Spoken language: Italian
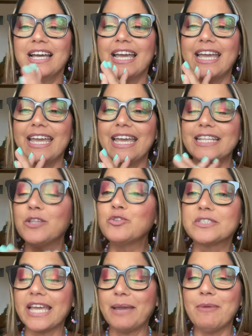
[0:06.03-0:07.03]
eh, di
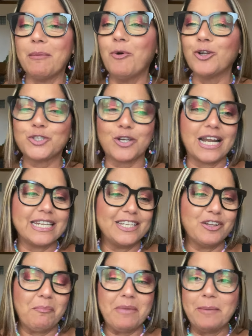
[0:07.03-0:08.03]
un tema molto
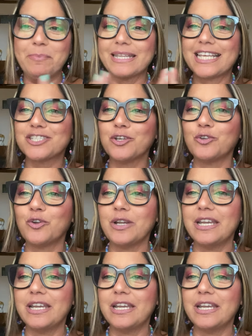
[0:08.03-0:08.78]
carino a me perché sono